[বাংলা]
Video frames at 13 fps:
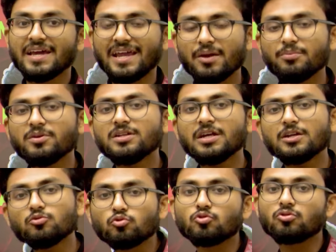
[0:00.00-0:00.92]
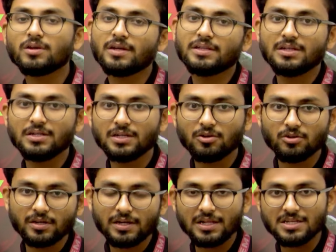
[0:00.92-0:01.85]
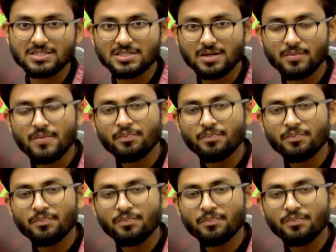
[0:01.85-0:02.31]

এভরিডে দুটো থেকে তিনটে করে ক্লাস যাবে